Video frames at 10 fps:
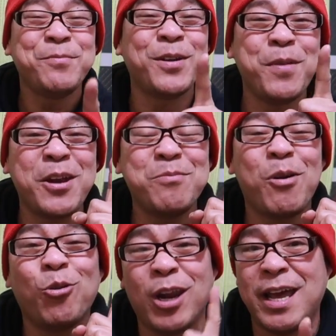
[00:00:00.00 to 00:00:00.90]
Pag merong
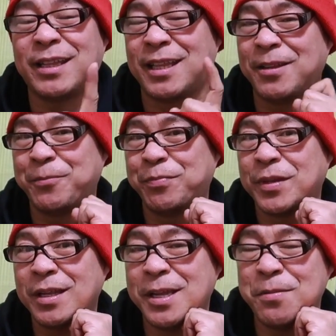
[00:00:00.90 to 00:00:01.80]
makulit,
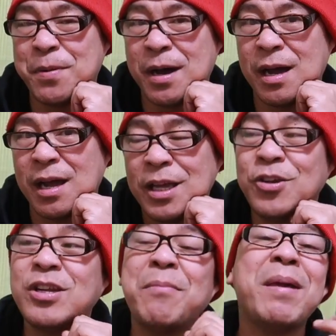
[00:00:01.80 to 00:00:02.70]
diba?
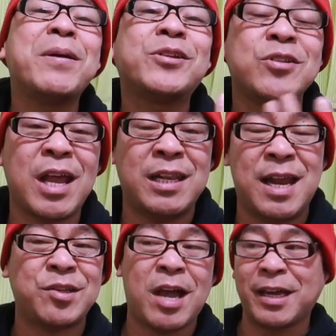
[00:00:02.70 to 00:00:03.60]
Yung na may personal
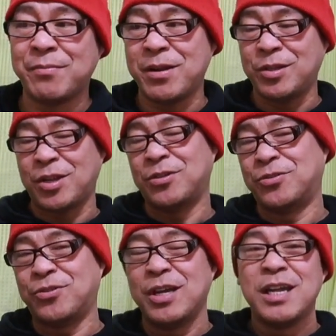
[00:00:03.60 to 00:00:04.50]
na, sa akin naman is
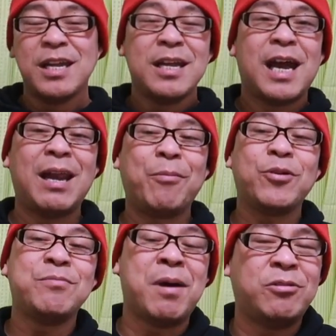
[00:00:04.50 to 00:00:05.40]
ano, alam
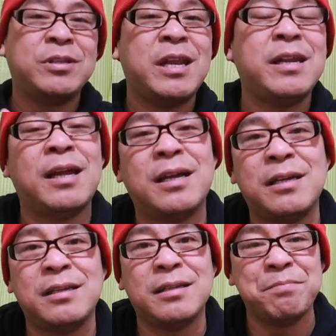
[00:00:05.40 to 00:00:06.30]
ko yung boundary
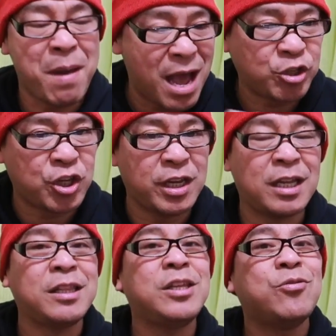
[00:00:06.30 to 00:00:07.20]
ng bashing
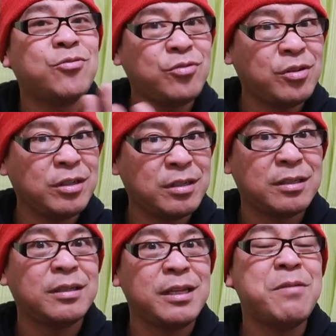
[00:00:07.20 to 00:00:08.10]
at yung
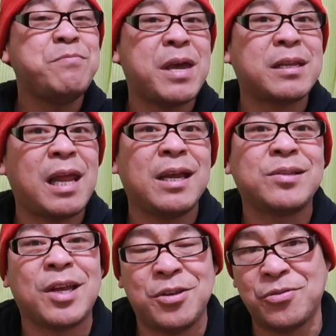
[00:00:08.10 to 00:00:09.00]
na lang
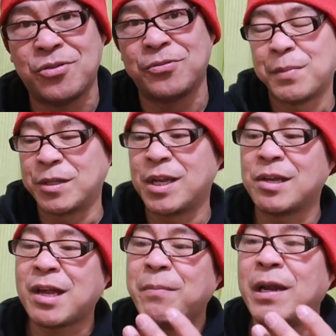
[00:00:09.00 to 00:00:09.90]
sa iyo. Pag
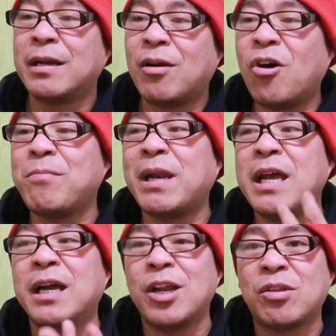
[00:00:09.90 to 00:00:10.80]
sinasabi lang na, hoy, mali
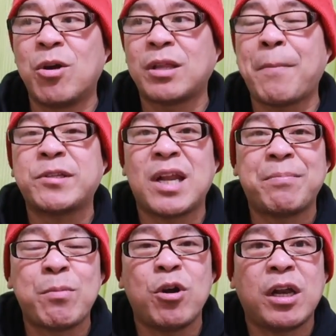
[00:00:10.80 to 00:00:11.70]
ang ganito mo, dapat
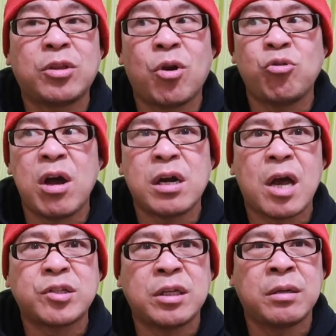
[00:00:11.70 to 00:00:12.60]
sinabi mo ganito. Ano kang
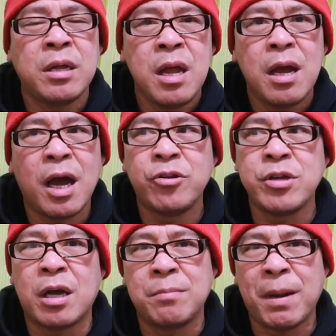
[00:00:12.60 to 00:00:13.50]
klase? Ano
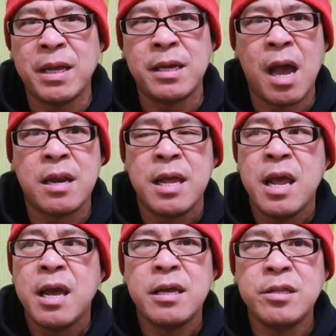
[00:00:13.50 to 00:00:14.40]
yan? Mali yan.
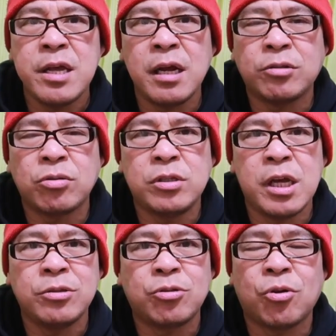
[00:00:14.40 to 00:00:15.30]
Hindi, na kato- hindi
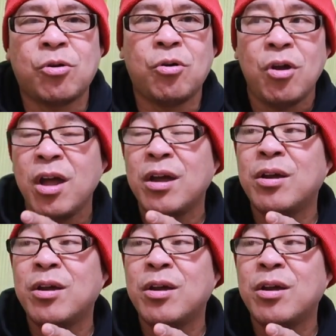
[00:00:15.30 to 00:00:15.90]
yan totoo.